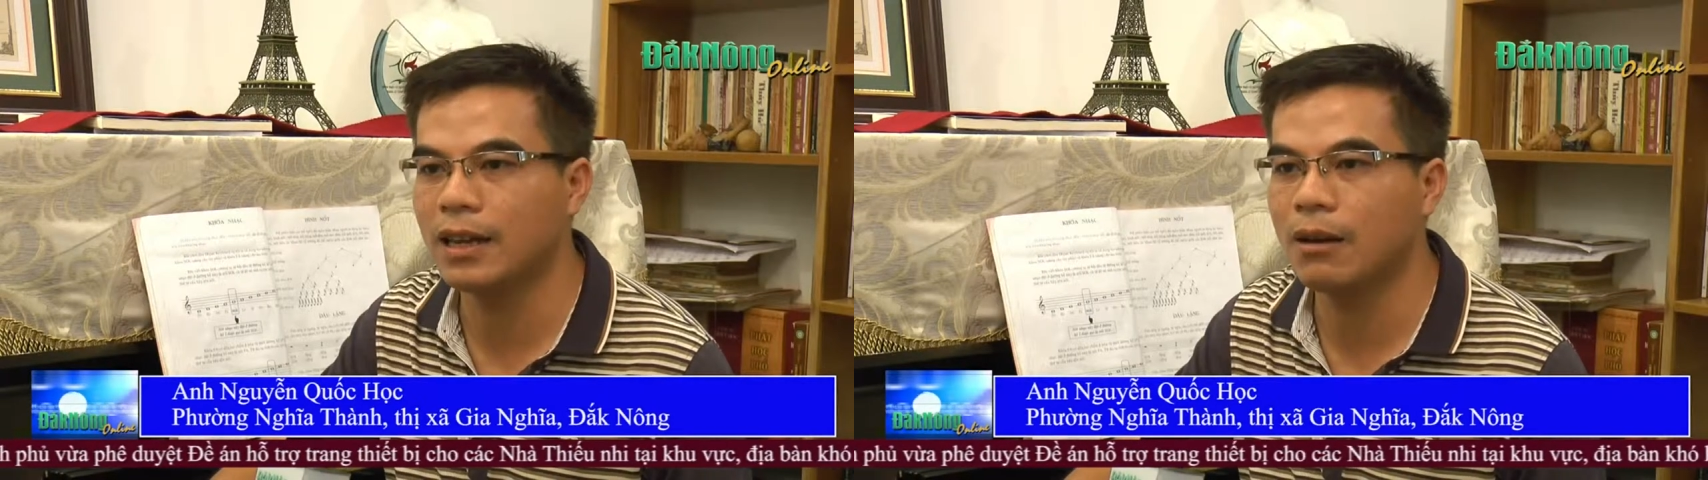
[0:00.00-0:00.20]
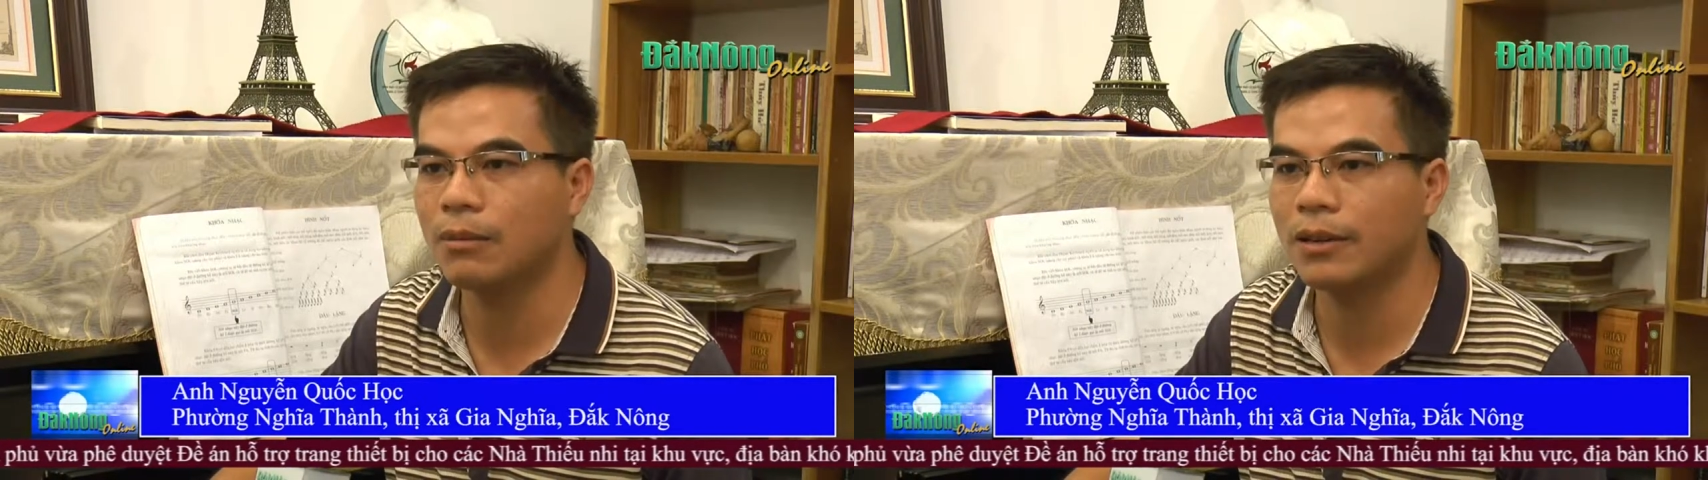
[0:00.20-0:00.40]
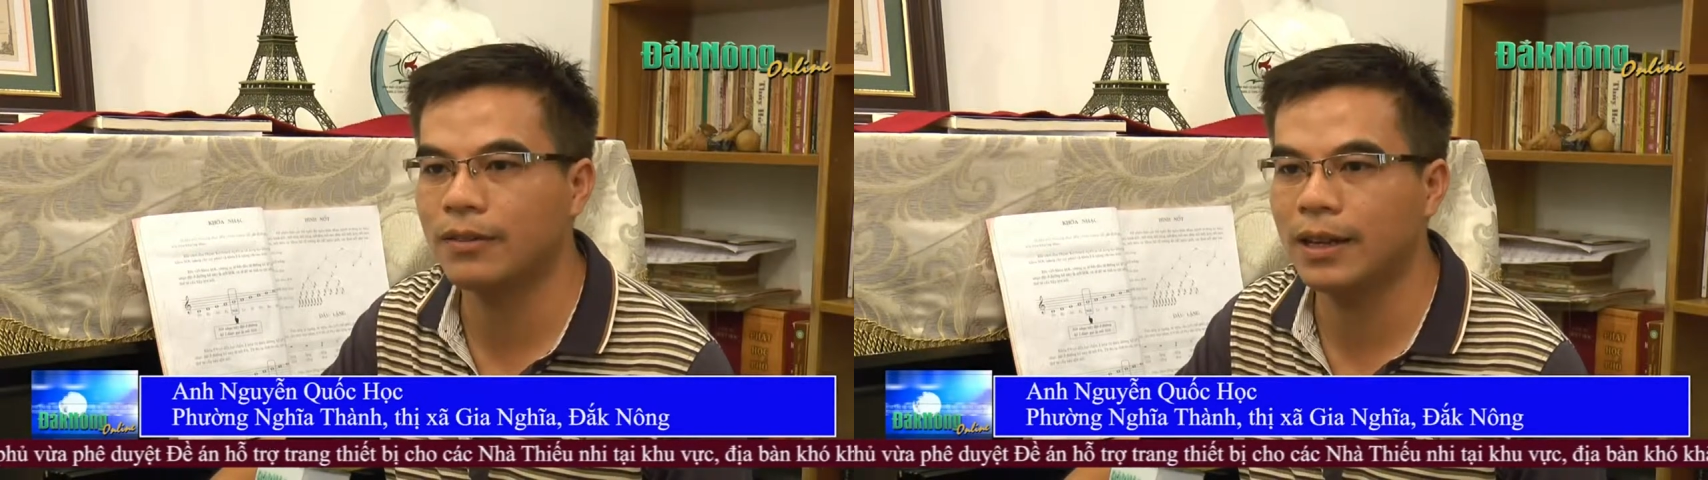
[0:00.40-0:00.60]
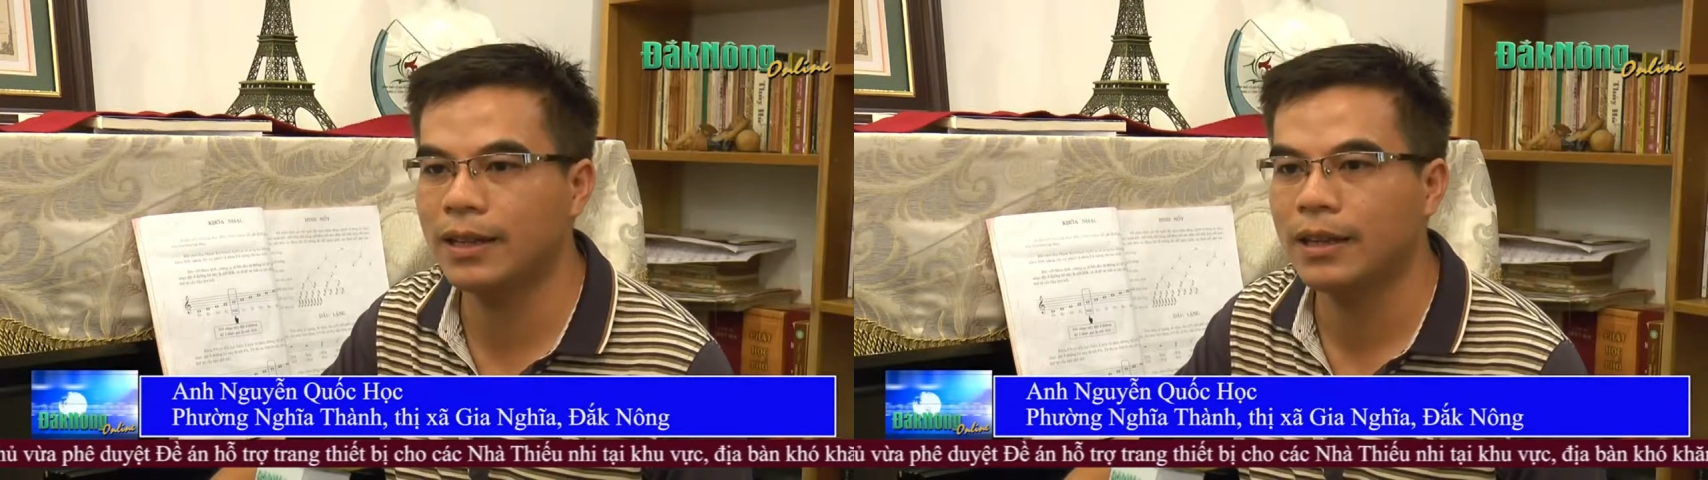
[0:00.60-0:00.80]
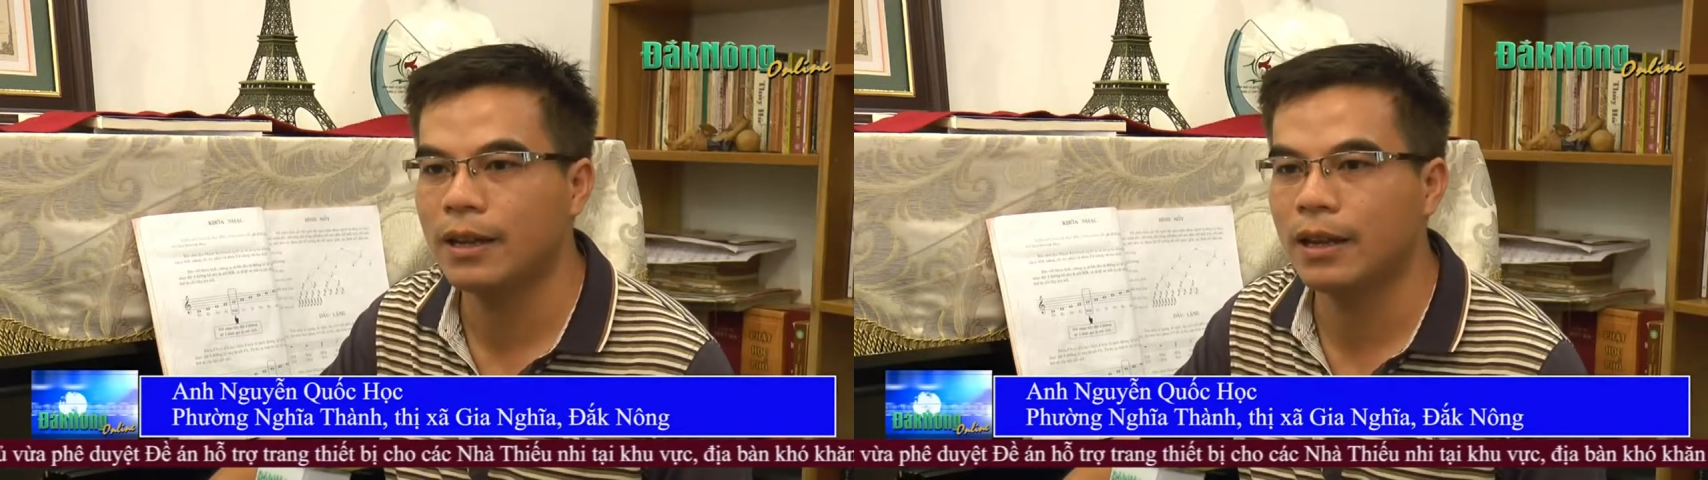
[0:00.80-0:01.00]
người đàn ông là
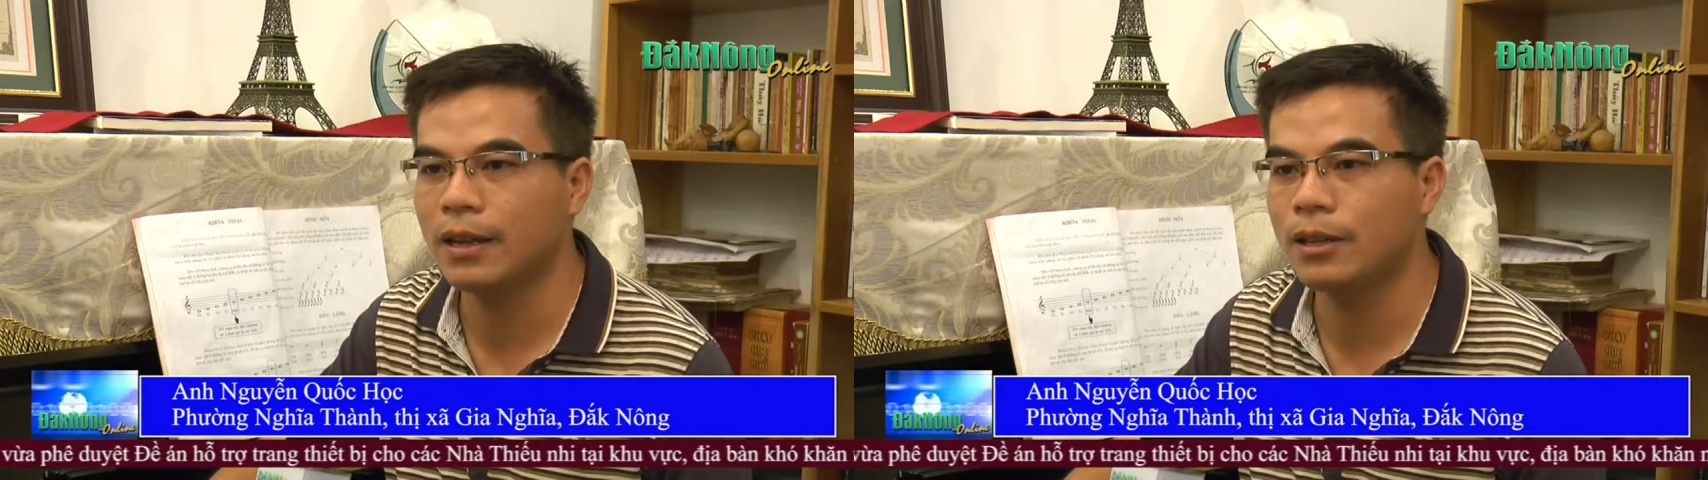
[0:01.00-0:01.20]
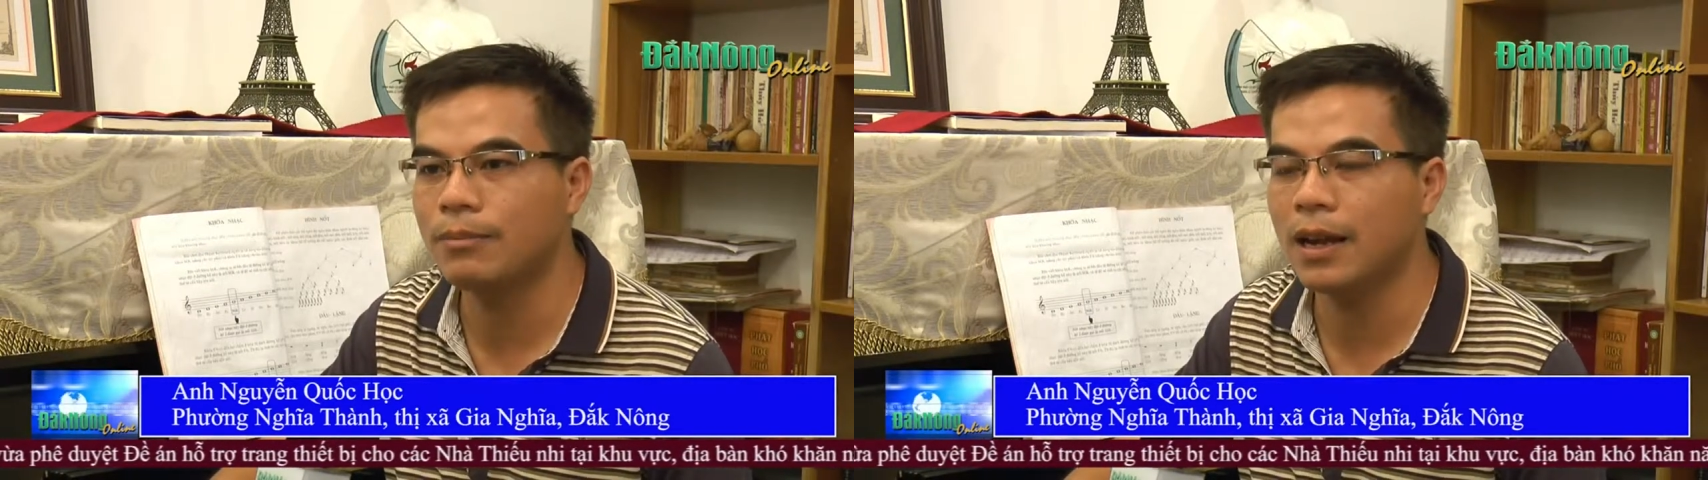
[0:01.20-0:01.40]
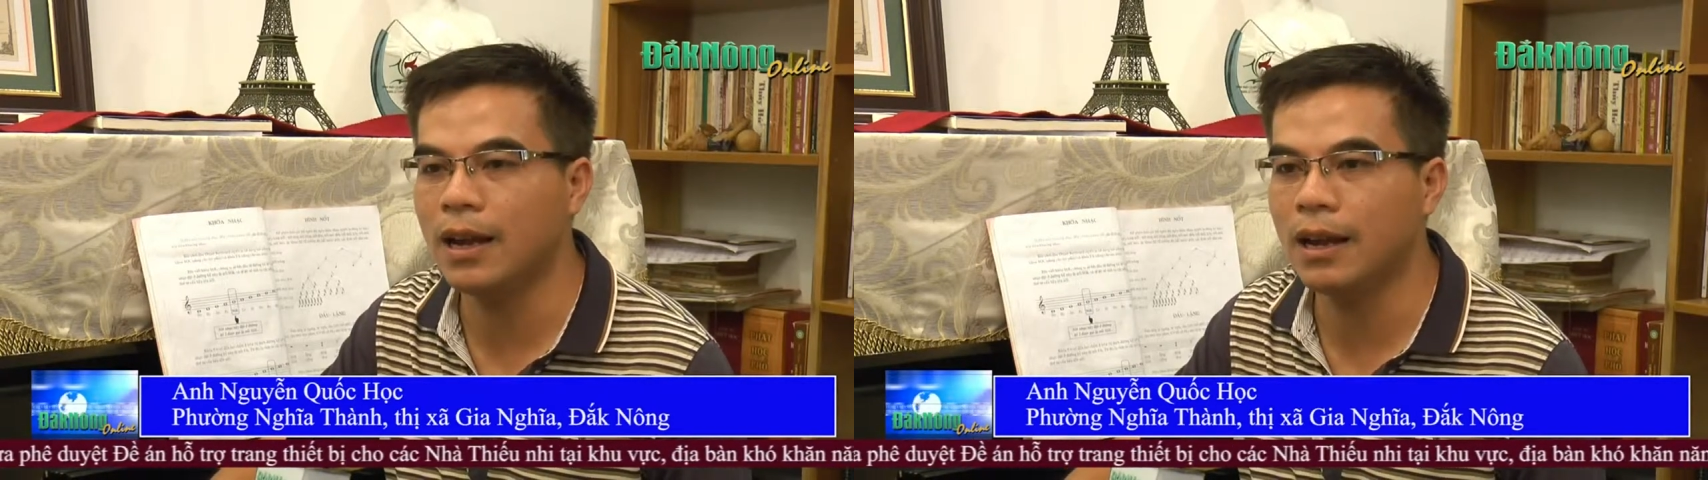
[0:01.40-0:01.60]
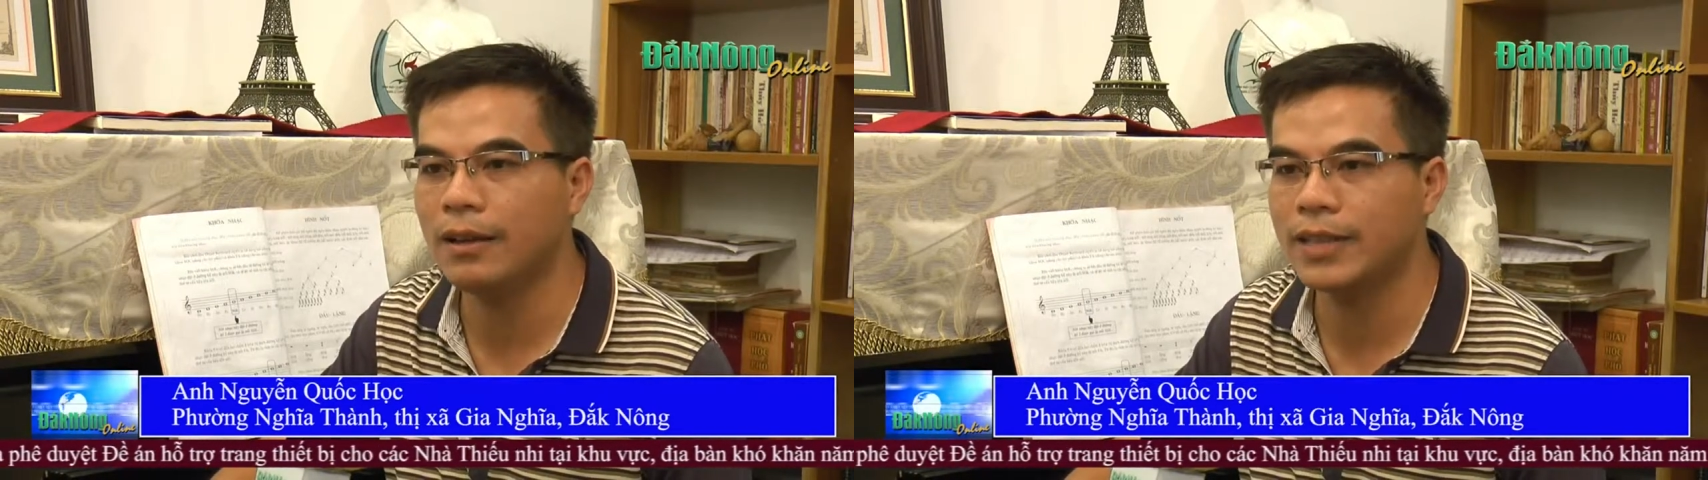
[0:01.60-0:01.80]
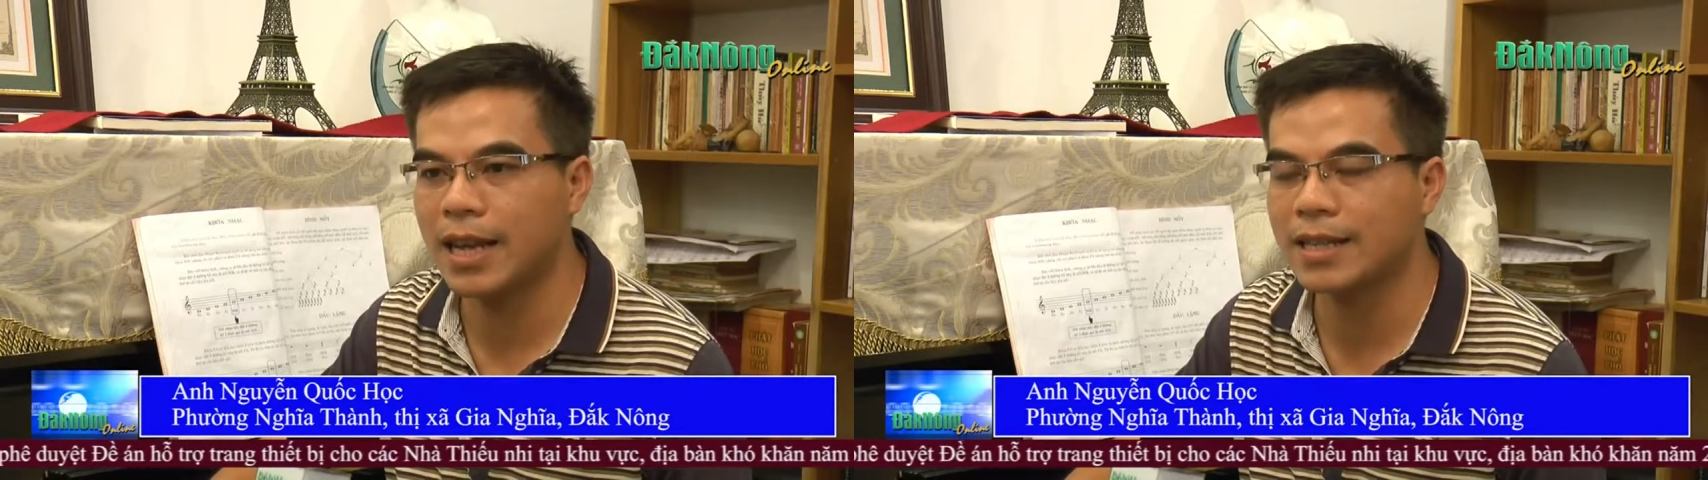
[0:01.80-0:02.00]
phải à, giúp
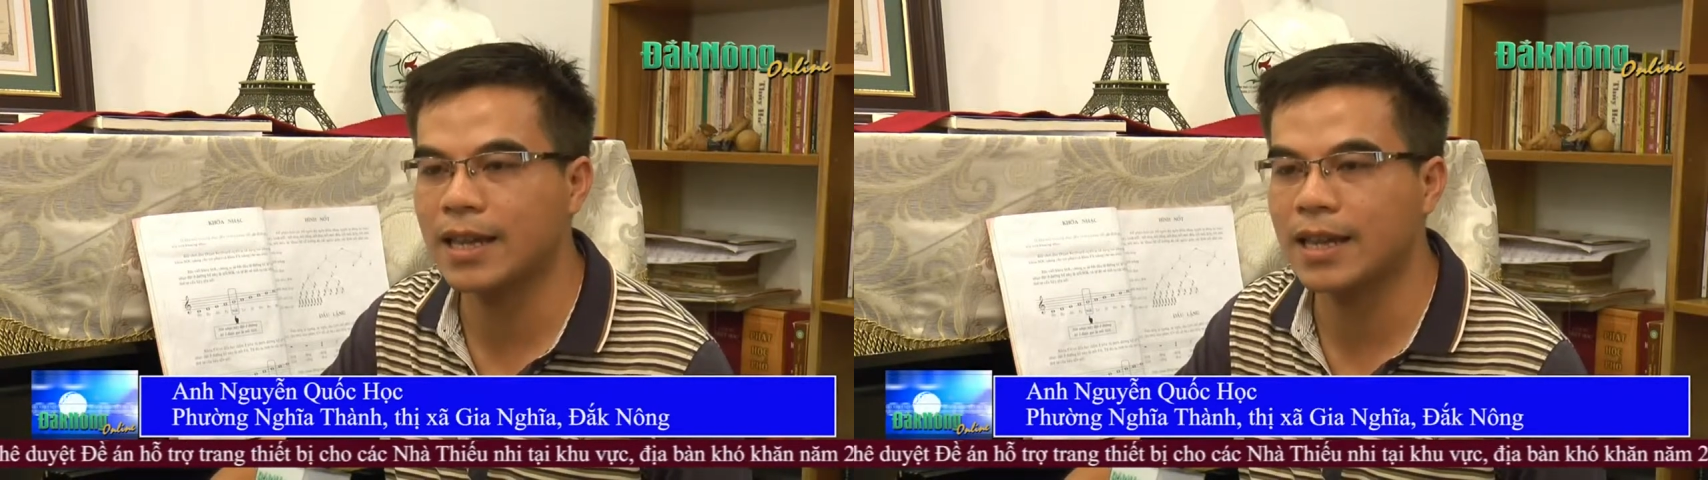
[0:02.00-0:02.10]
đỡ,